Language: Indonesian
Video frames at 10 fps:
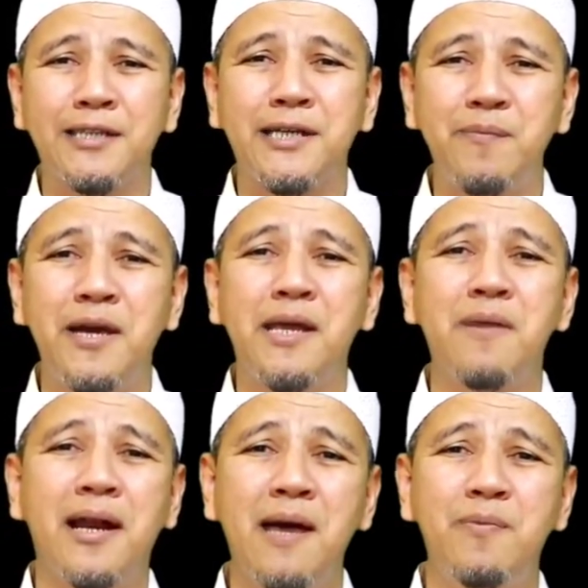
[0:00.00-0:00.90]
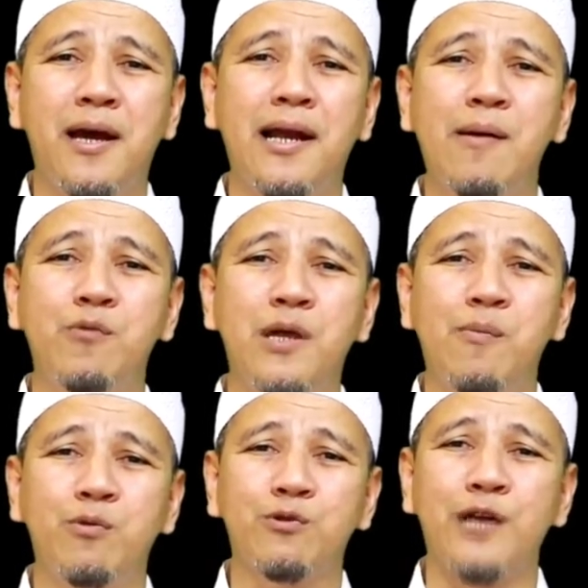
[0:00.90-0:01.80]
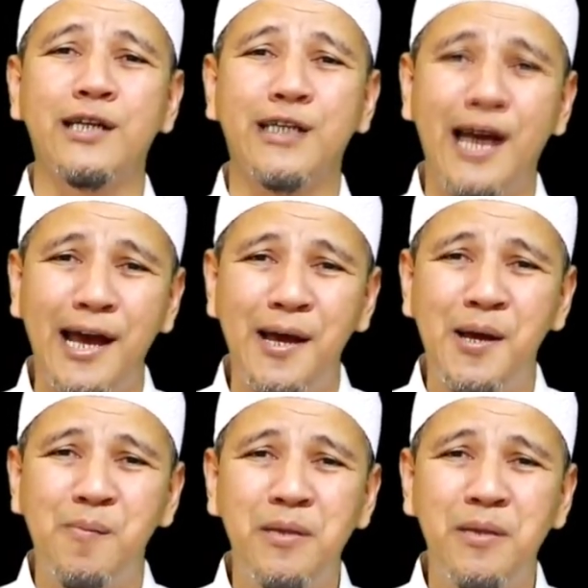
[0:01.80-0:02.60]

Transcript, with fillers: resepnya gimana biar gak mudah putus asa,